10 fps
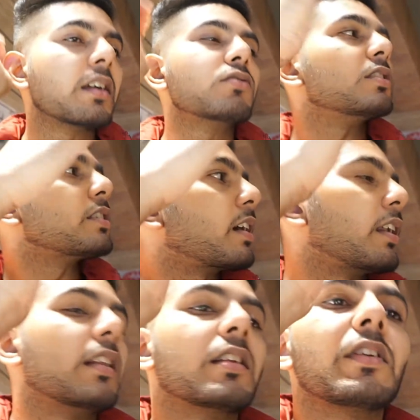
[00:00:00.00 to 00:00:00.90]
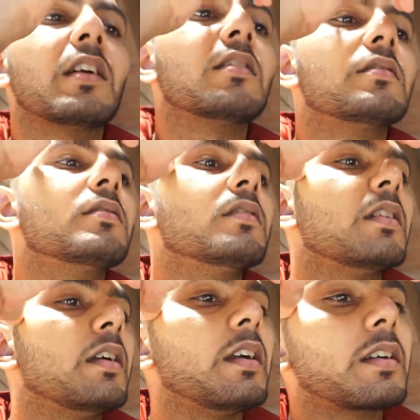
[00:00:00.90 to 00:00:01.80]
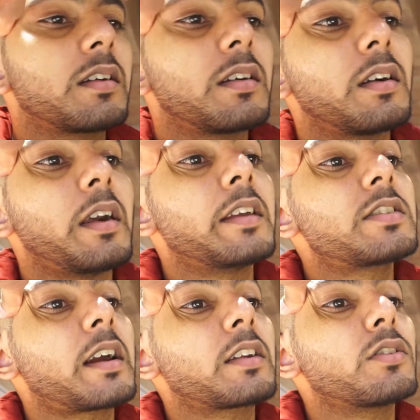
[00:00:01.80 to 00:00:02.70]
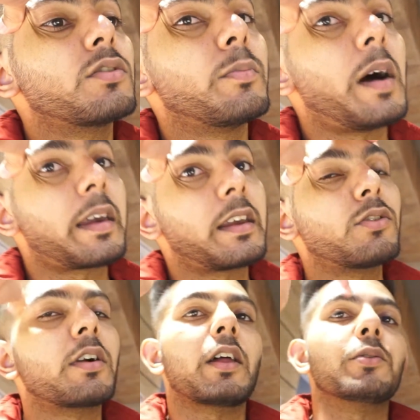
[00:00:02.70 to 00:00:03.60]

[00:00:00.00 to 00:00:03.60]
एक उसकी चाय करा लेते हैं फिलहाल एक एक चाय कर दो एक चाय कर दो दो बाकी की दो हटा